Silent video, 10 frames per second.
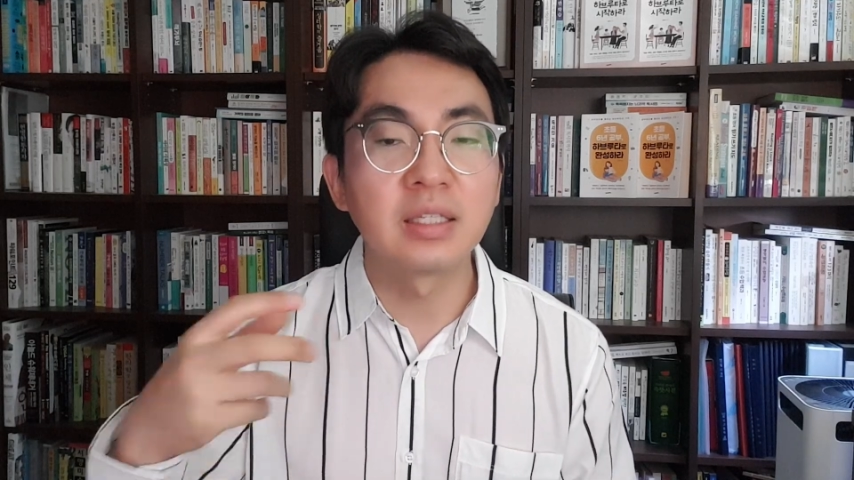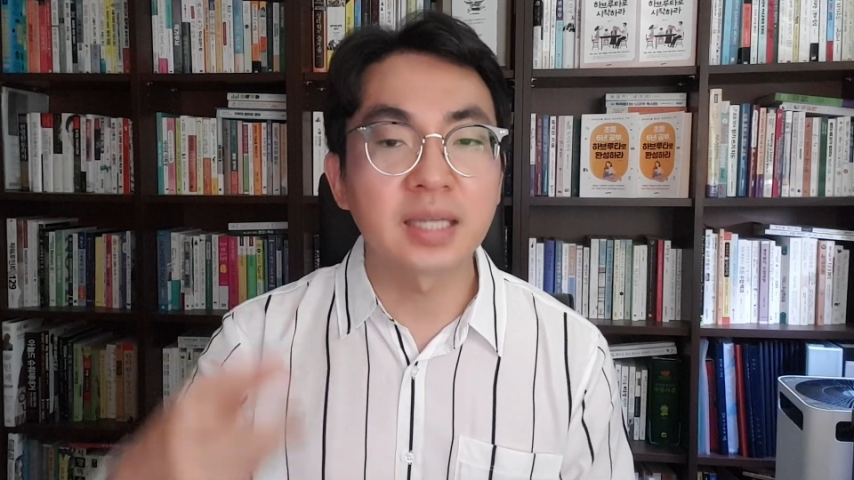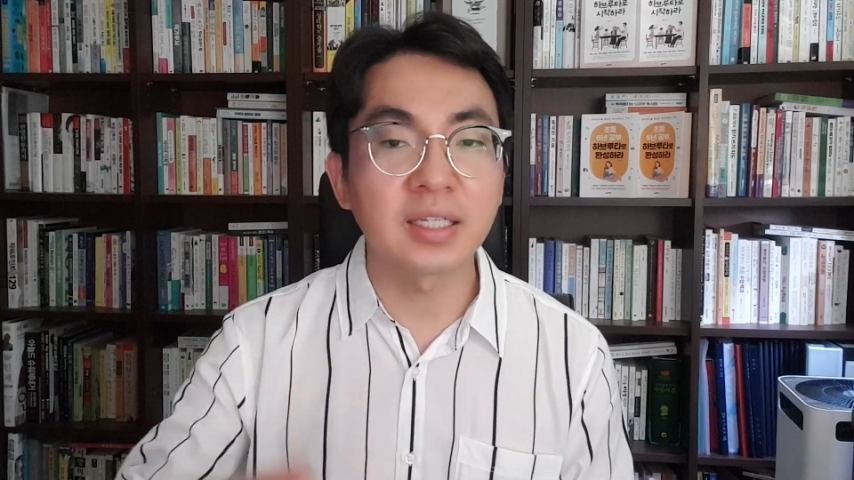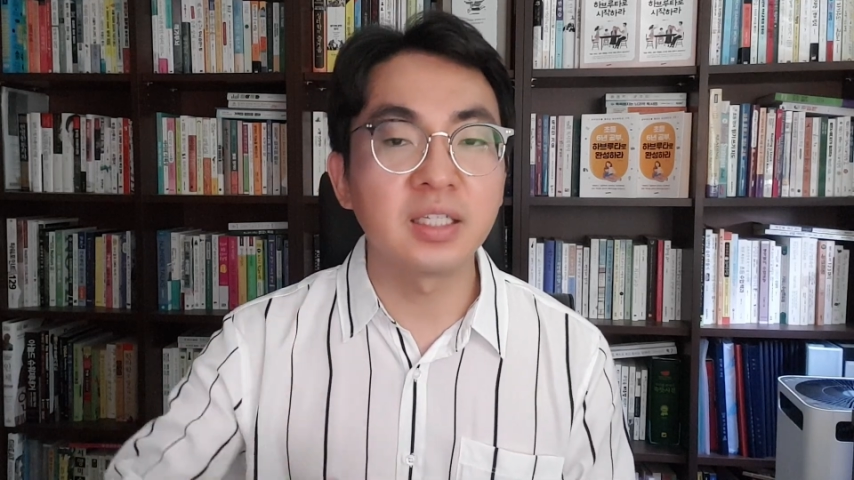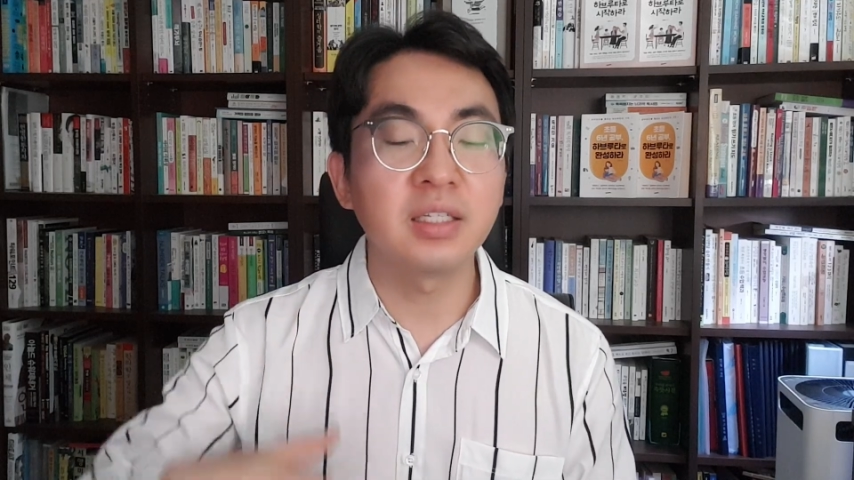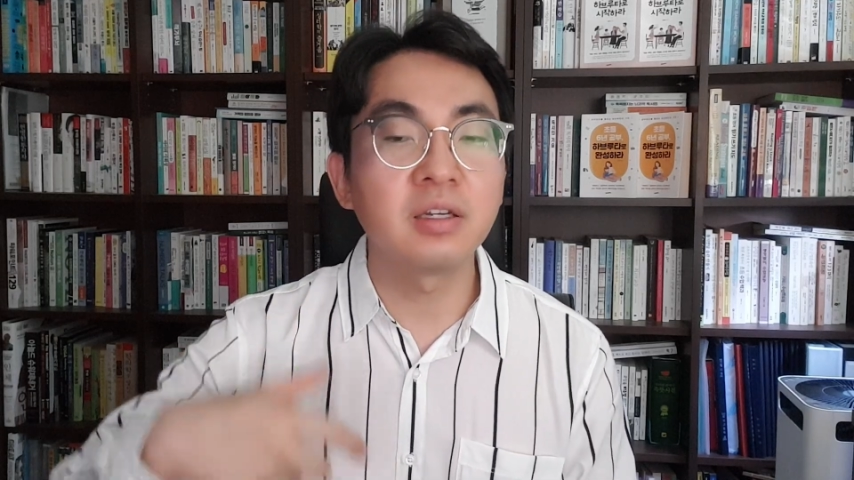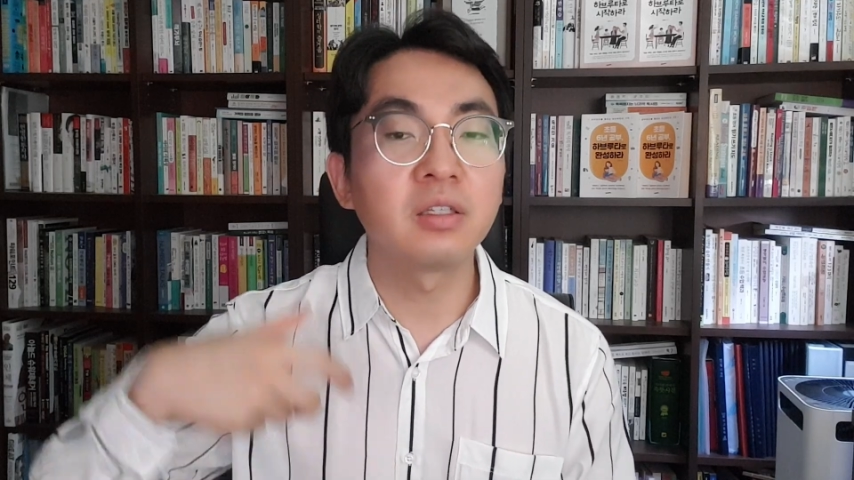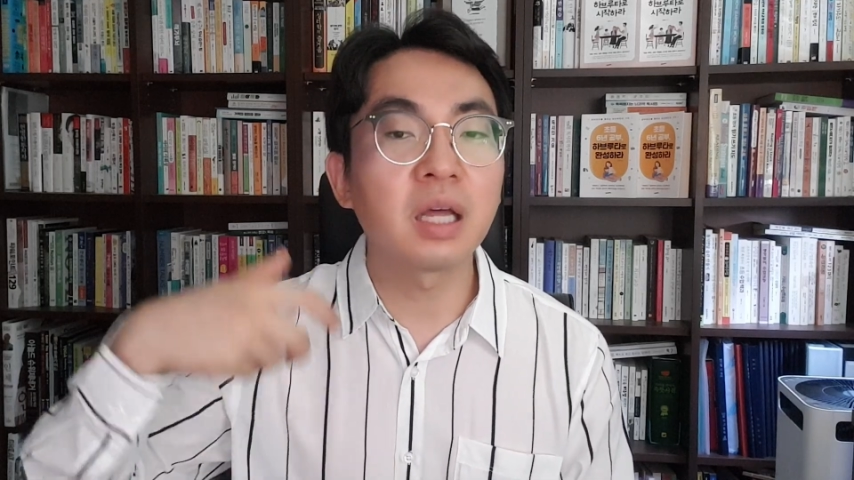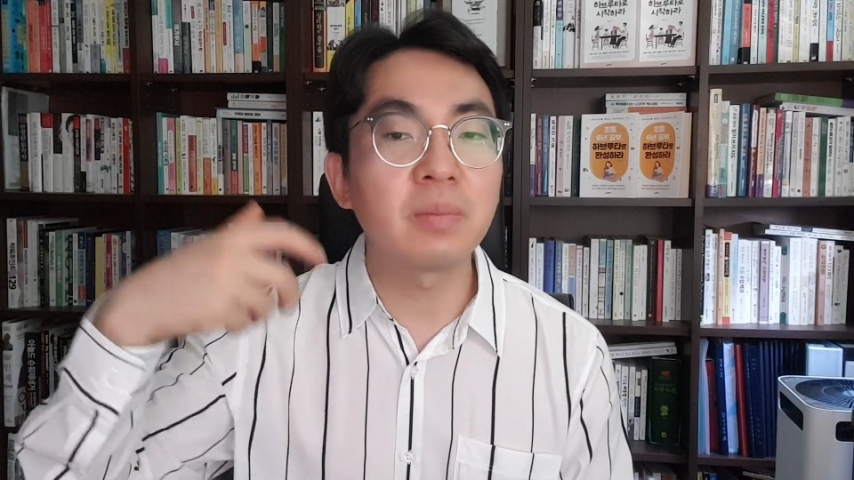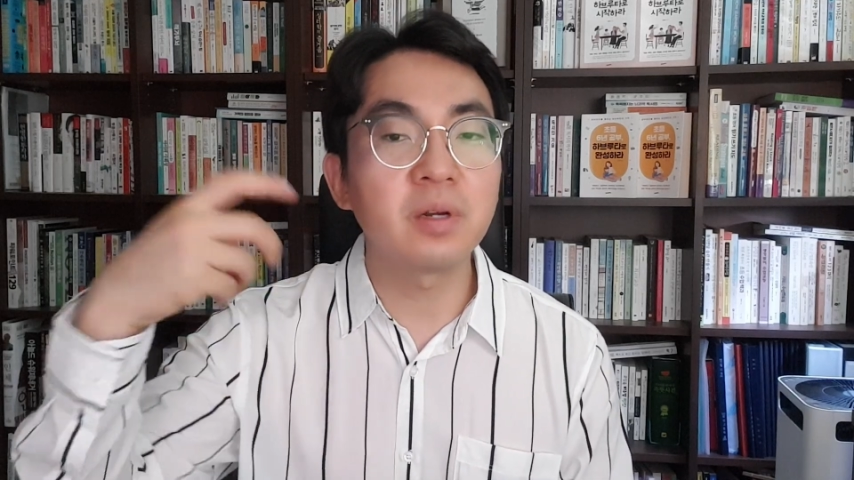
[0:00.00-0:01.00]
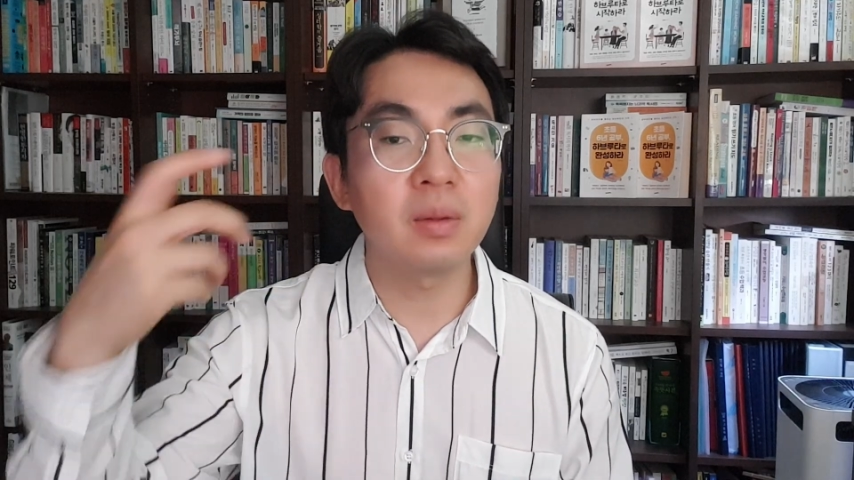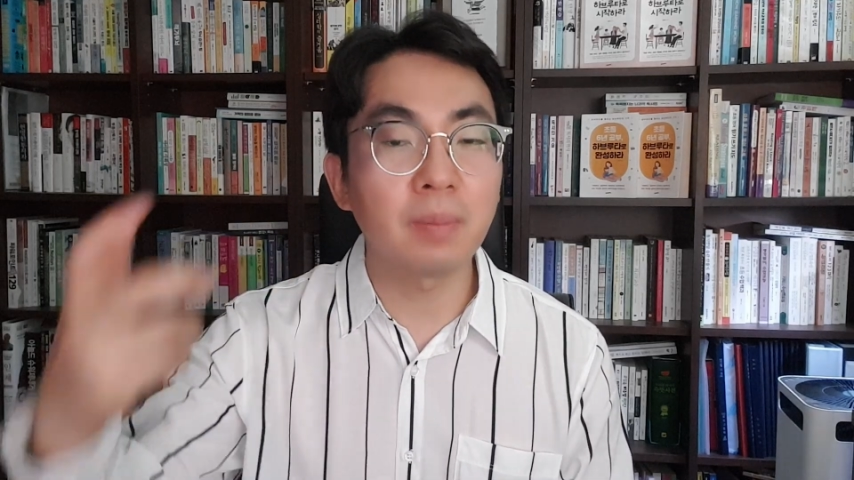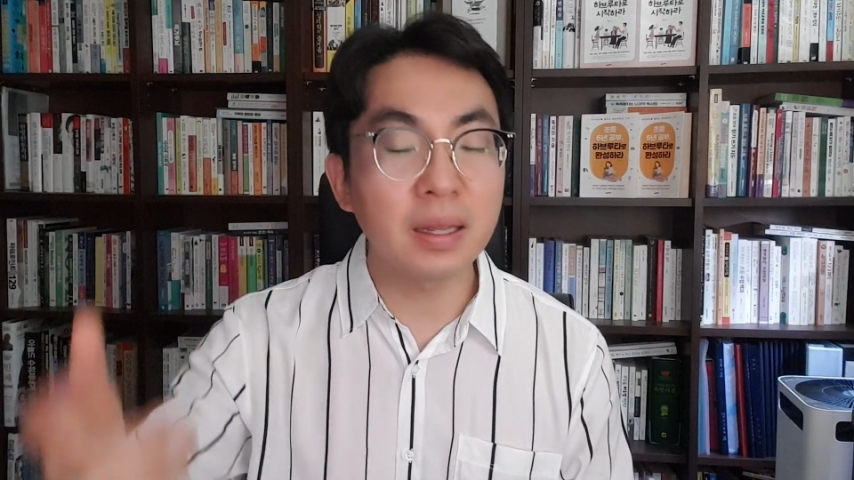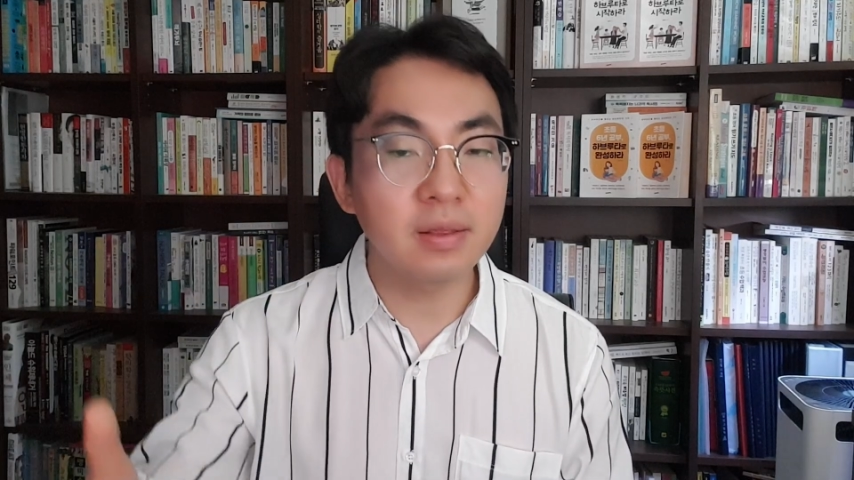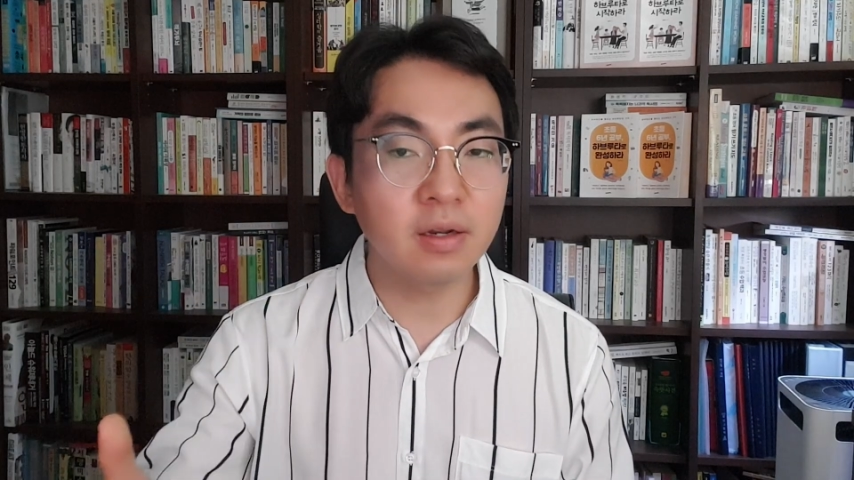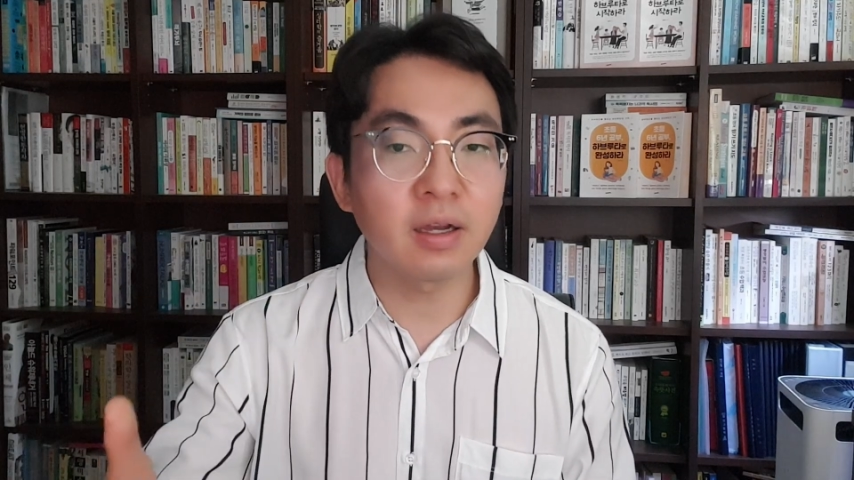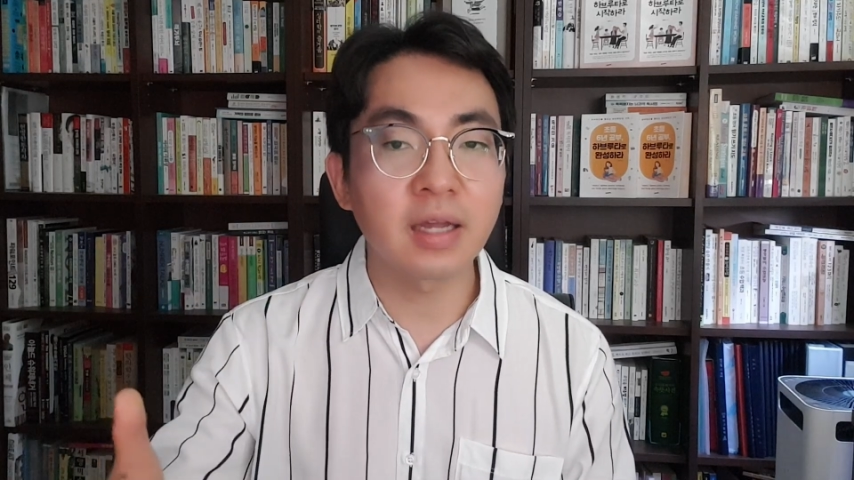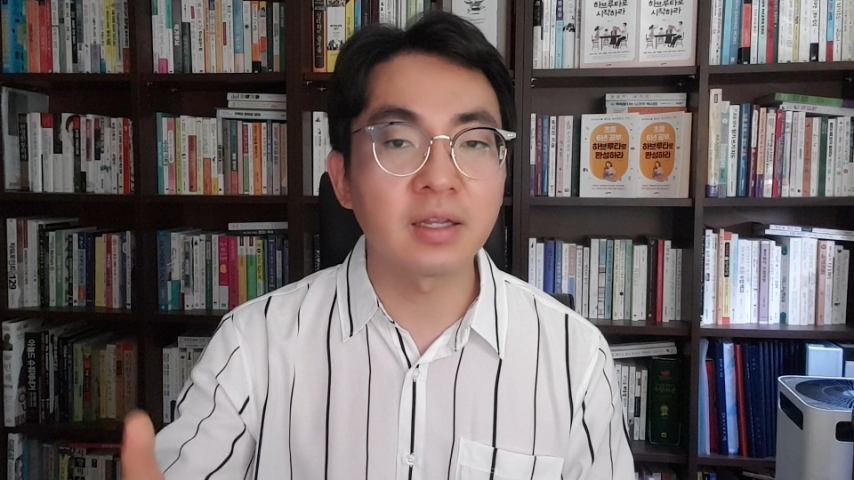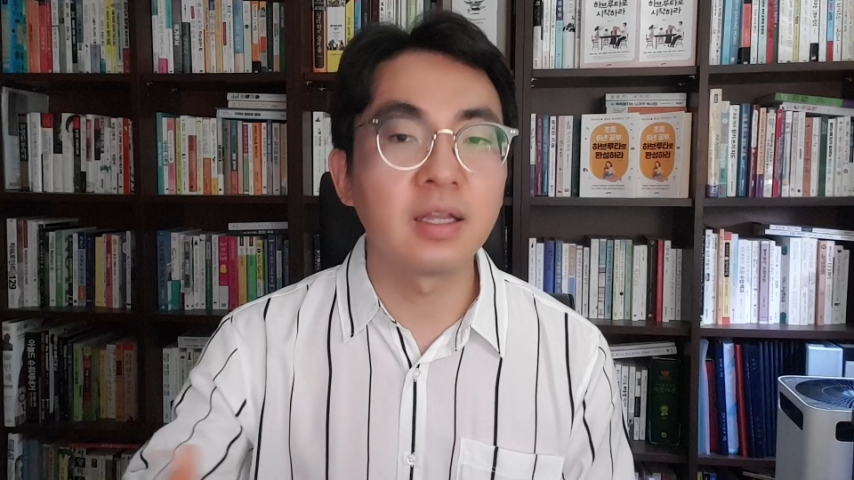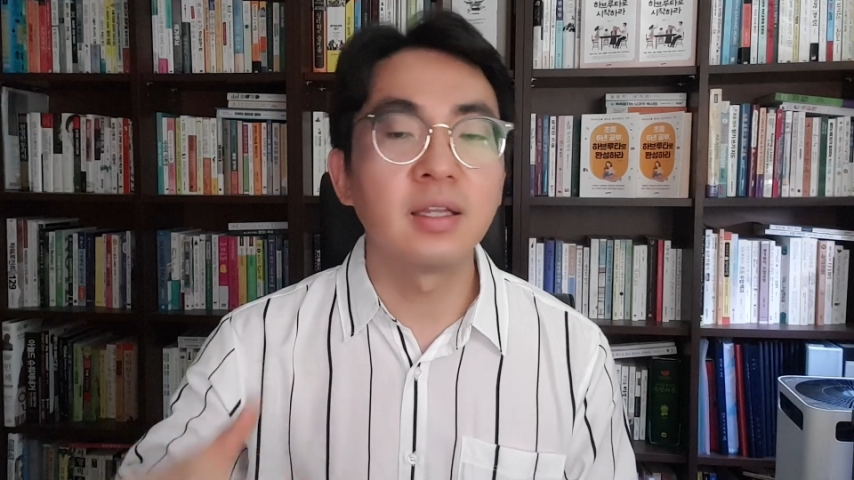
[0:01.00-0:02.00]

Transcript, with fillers: 자신이 정답을 만들어가는,